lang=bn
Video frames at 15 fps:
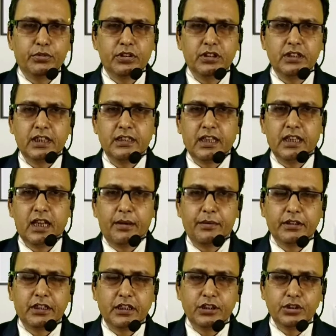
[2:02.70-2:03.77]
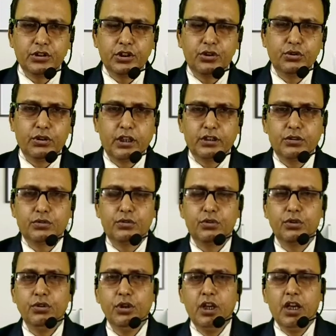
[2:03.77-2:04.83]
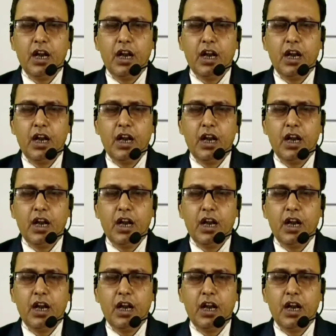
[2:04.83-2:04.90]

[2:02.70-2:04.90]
পড়তে চায় তাহলে আমার সাথে হচ্ছে যোগাযোগ করো